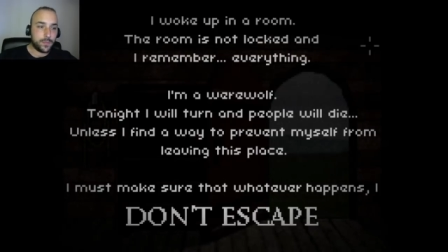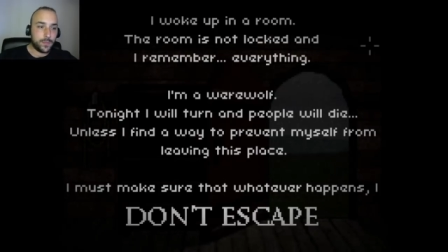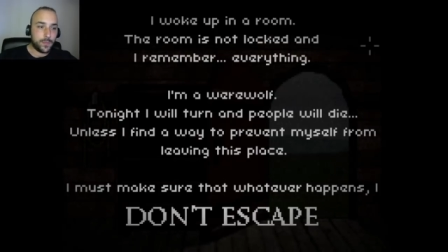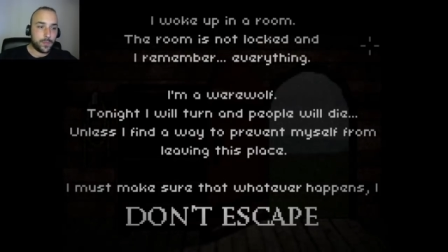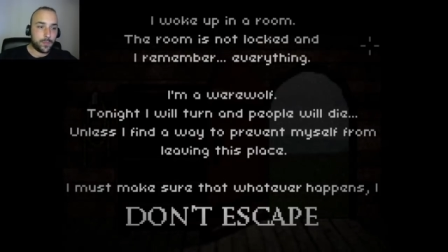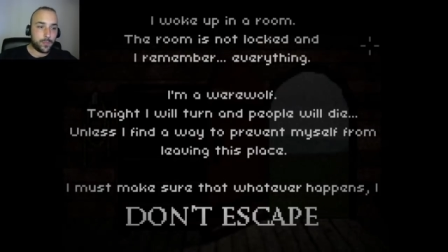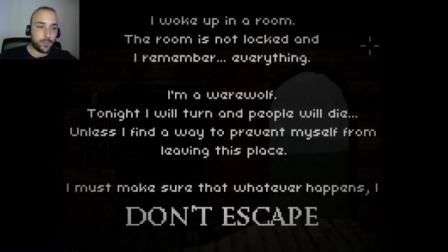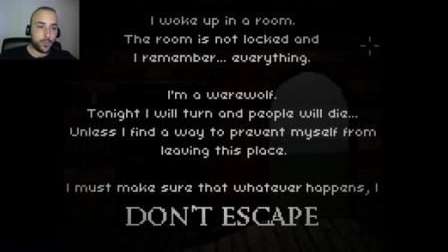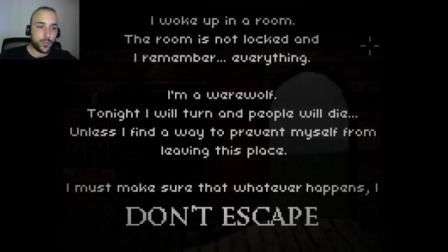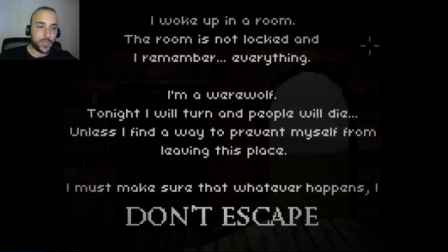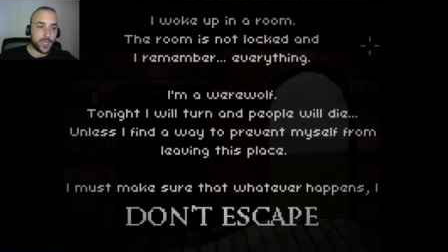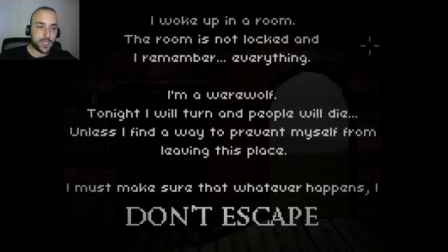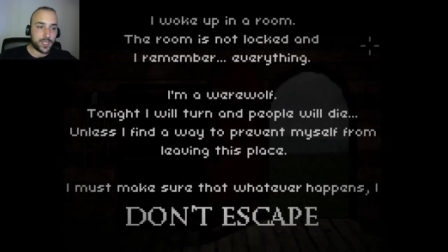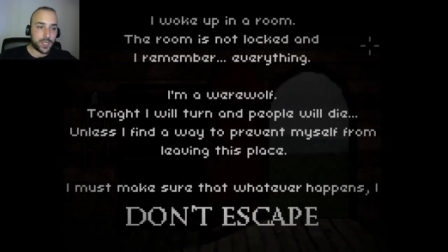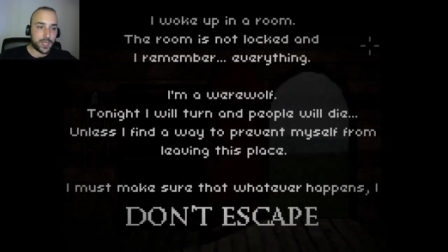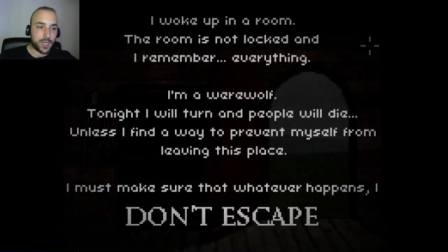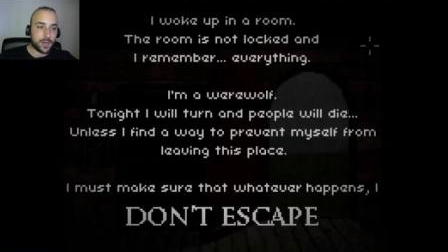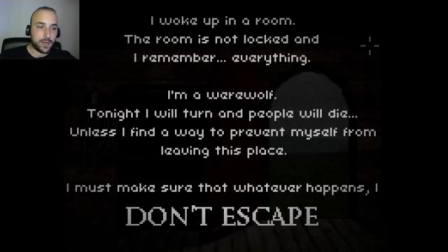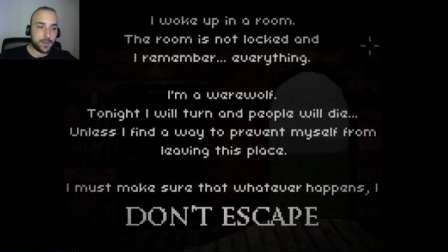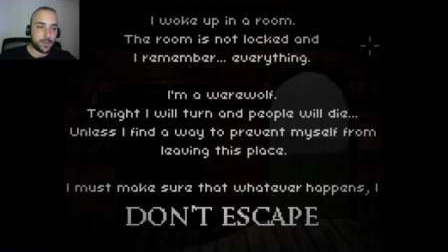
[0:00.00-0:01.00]
Bu
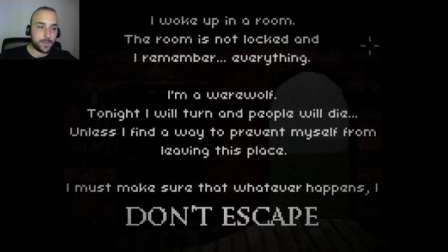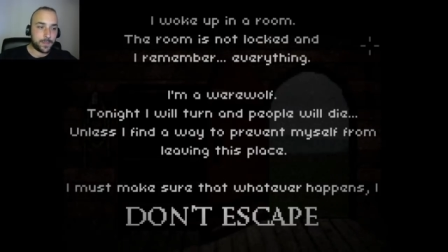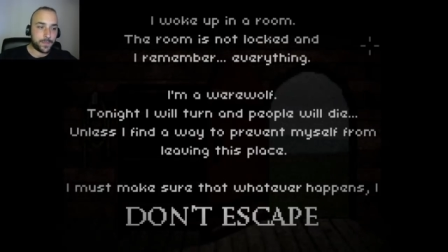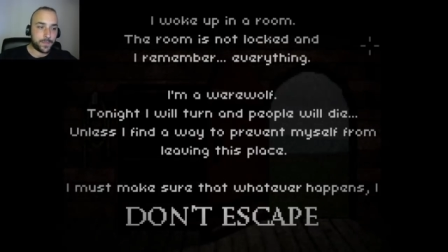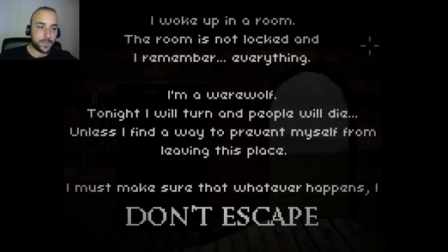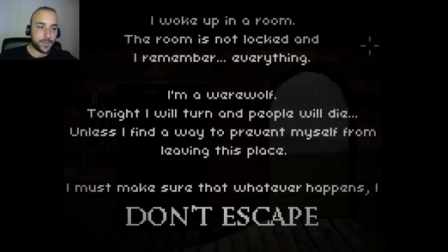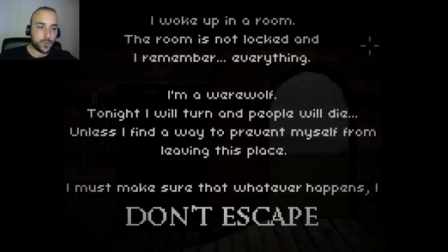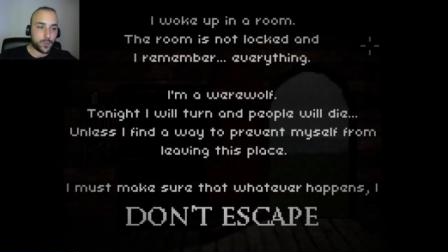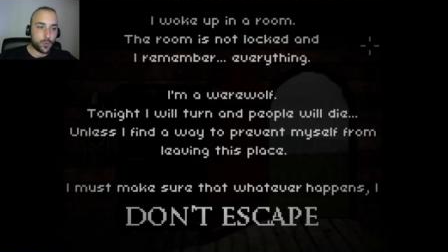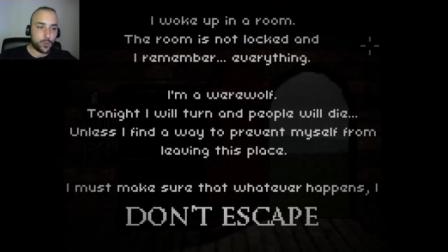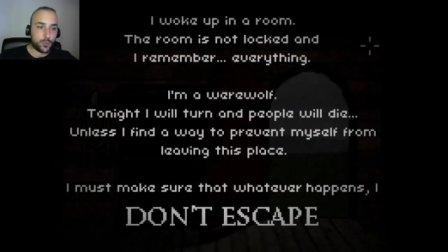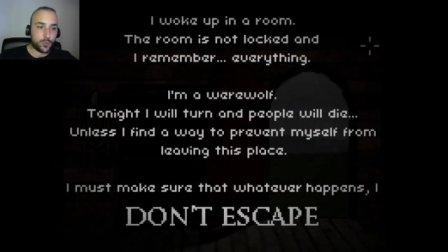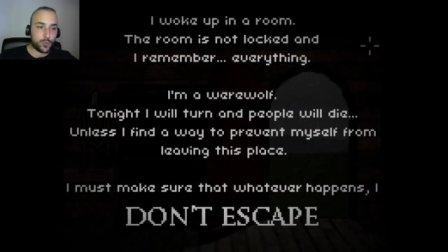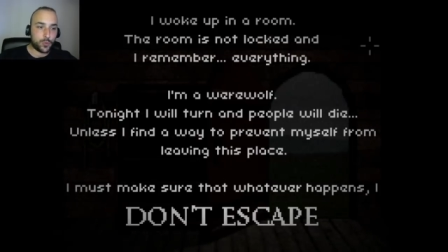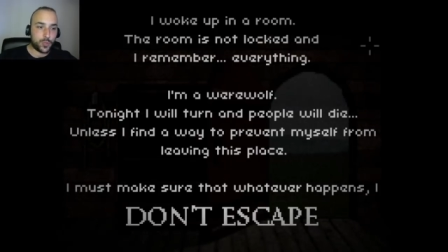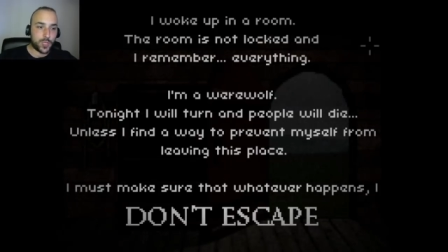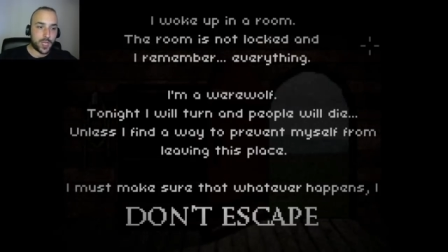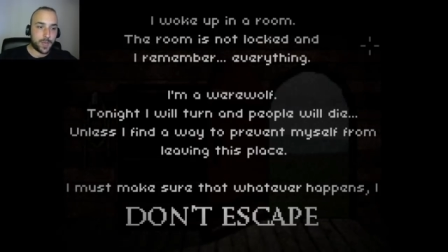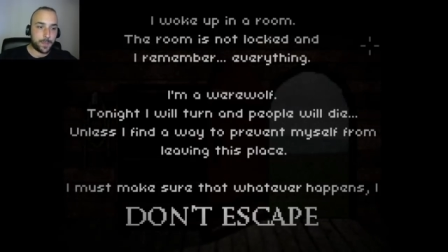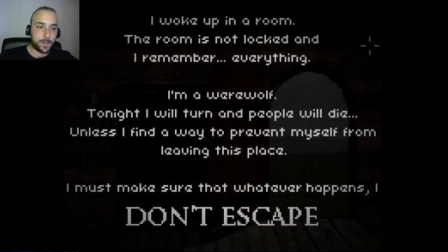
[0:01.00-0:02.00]
gece
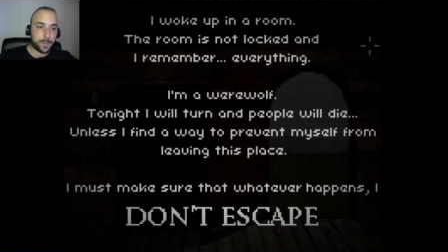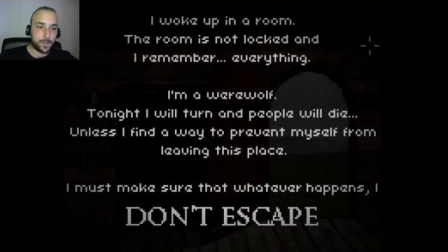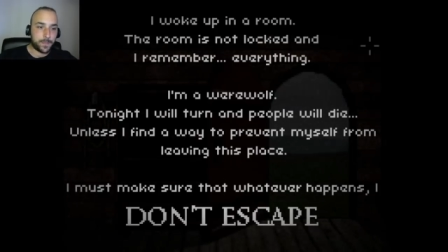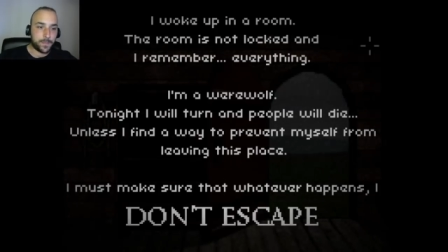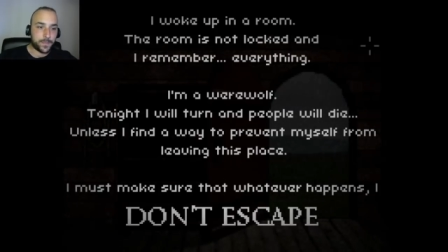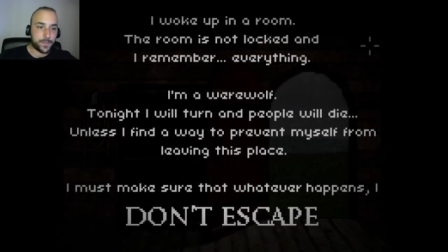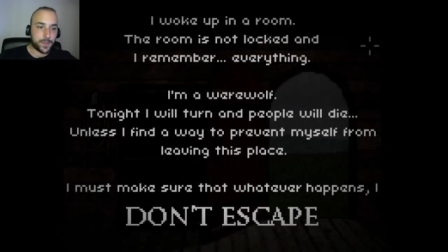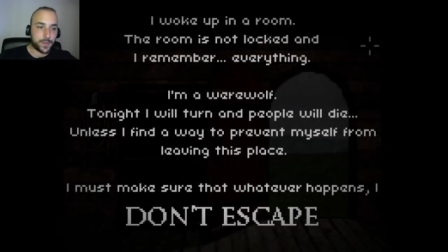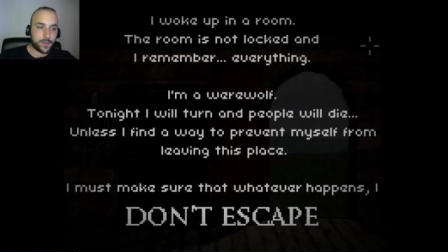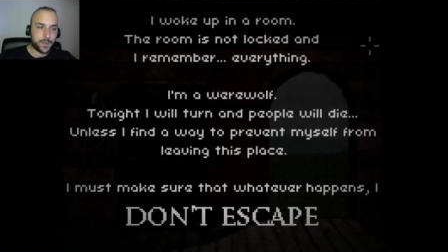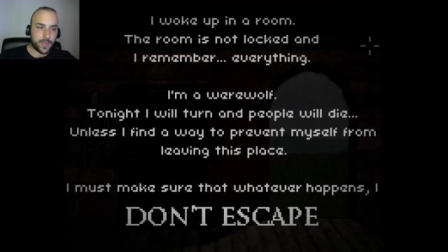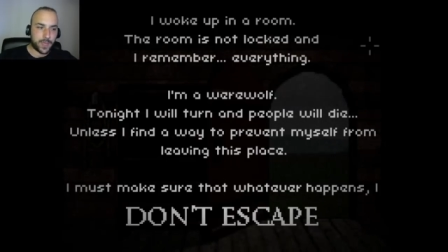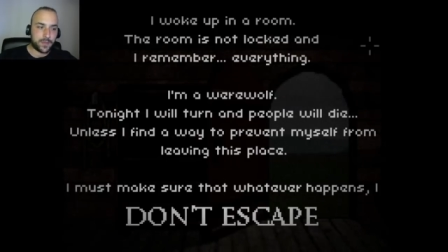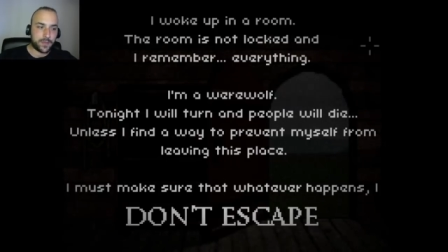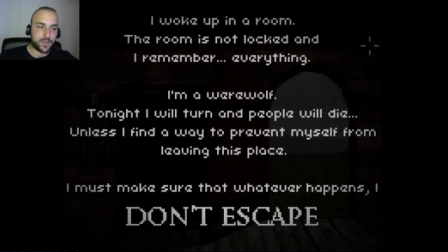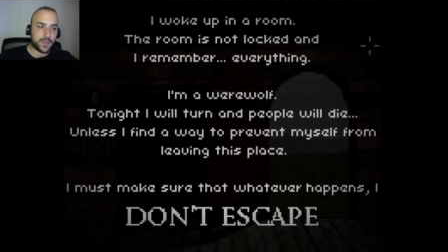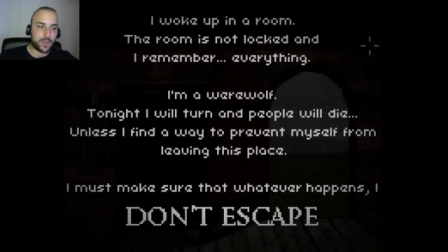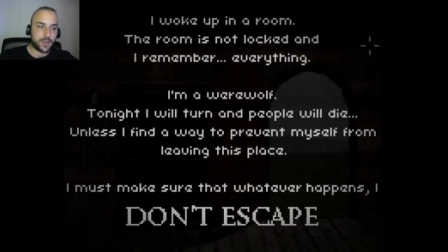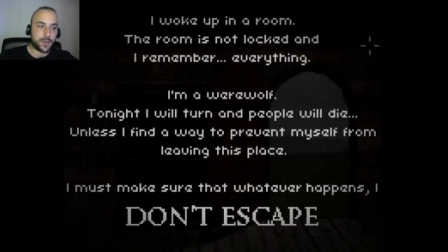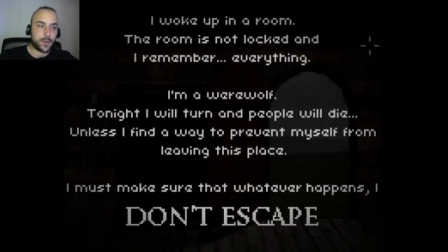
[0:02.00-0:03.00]
dönüşeceğim ve insanlar